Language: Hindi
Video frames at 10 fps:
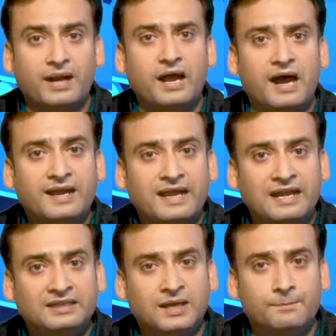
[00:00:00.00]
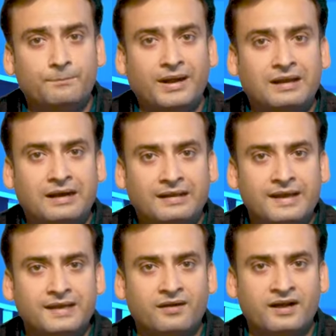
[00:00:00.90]
पर अकेले दम पर
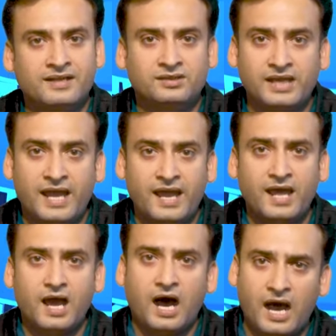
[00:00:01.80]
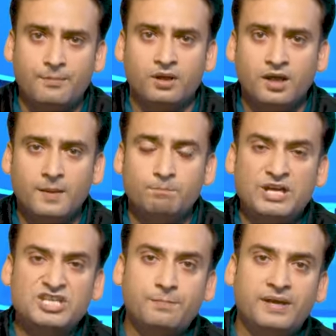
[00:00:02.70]
लड़ने की रणनीति है अब
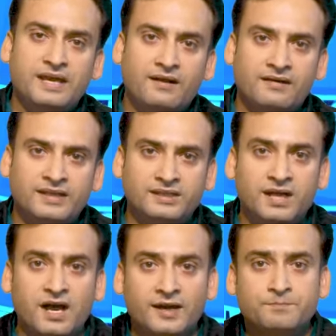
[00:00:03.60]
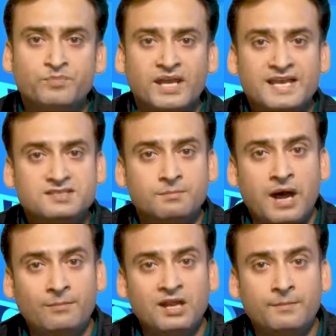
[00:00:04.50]
बीजेपी के रणनीतिकार इस
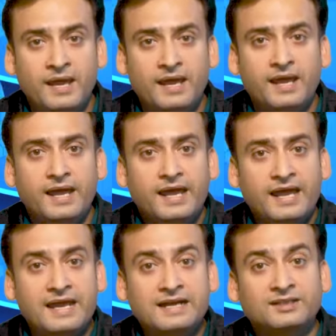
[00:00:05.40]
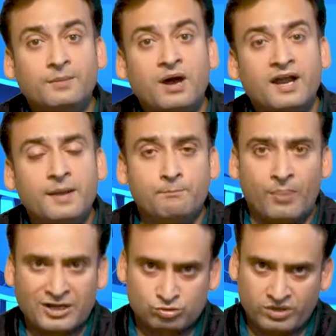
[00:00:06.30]
मामले में एक कदम आगे
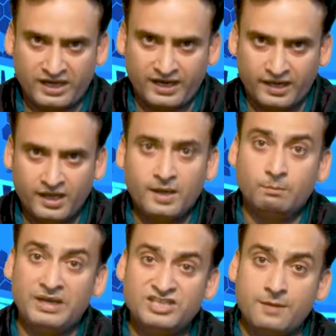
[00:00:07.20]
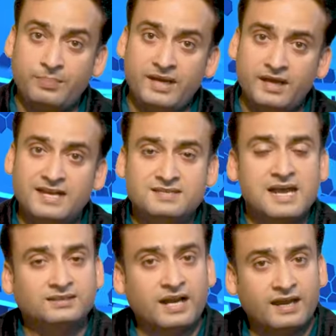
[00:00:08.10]
बढ़ चुके हैं बीजेपी इस
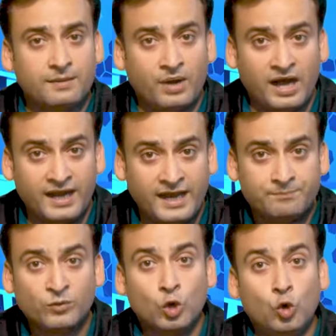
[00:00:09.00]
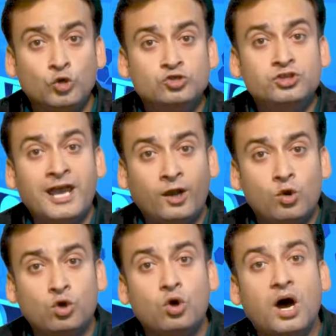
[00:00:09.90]
यात्रा के बहाने उन
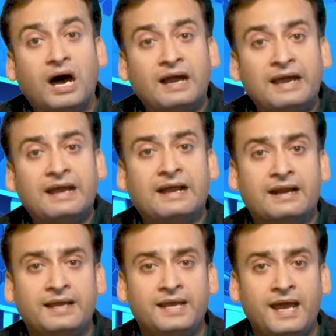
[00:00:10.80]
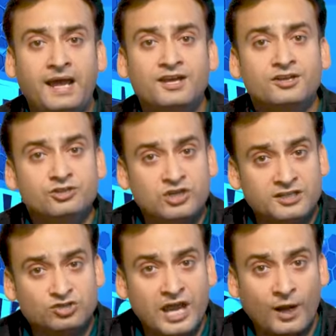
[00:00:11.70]
चेहरों को आगे कर रही है
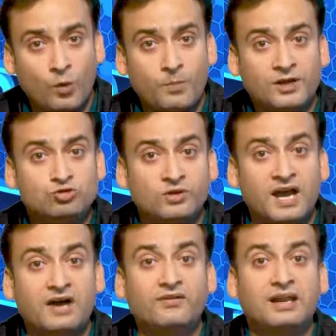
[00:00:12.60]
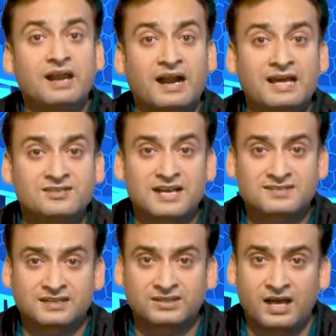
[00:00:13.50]
जिन चेहरों पर चुनाव लड़ा जा
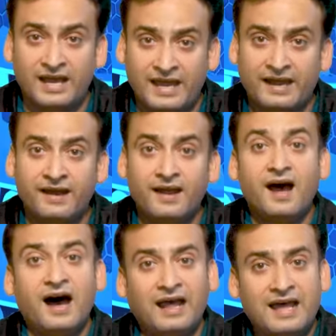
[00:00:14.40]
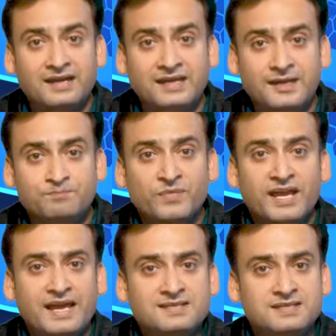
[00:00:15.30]
सकता है हालांकि
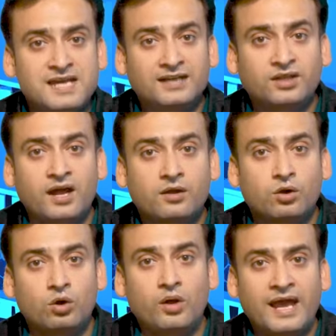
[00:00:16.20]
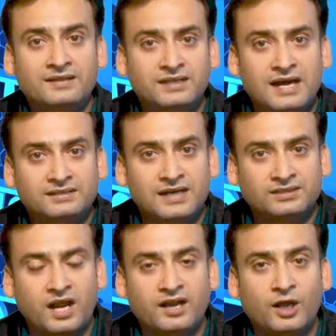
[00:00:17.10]
इस यात्रा को एहतियात
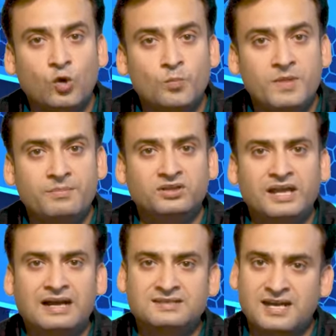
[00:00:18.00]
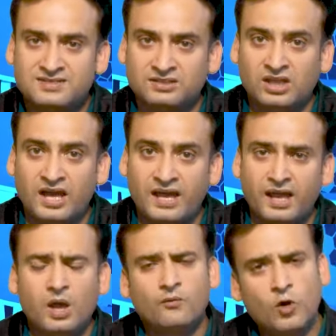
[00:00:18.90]
यात्रा के रूप में भी देखा जा सकता है
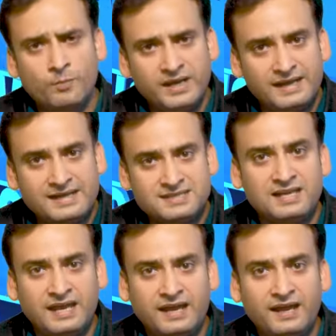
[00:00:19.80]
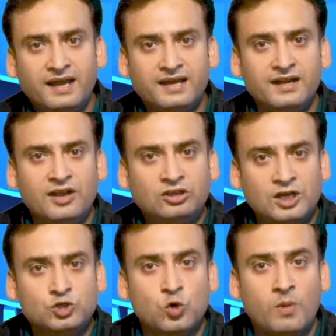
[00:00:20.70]
वो भी इसलिए कि
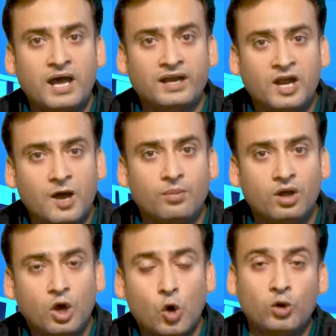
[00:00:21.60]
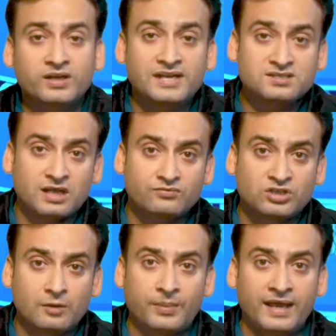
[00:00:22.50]
नीतीश कुमार कब और किस तरफ
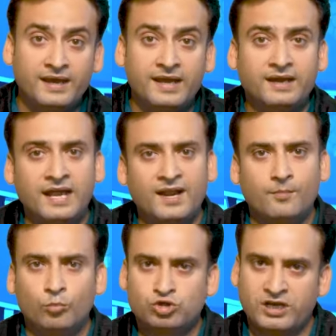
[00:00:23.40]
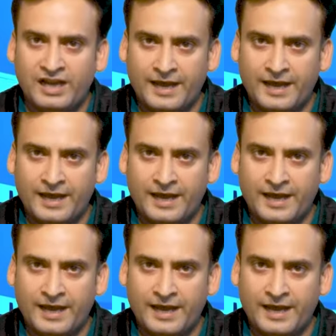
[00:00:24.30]
चल पड़ेंगे कहना मुश्किल